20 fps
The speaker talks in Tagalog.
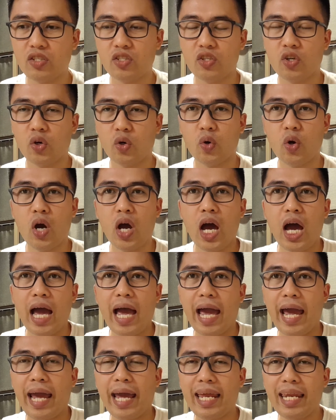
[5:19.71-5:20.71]
So,
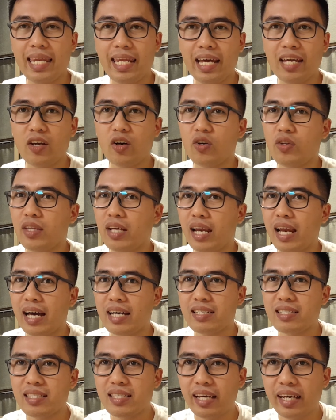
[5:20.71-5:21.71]
and then on the
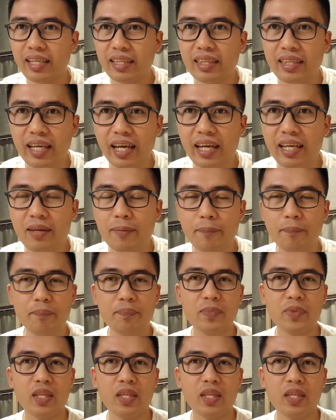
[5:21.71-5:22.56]
last night then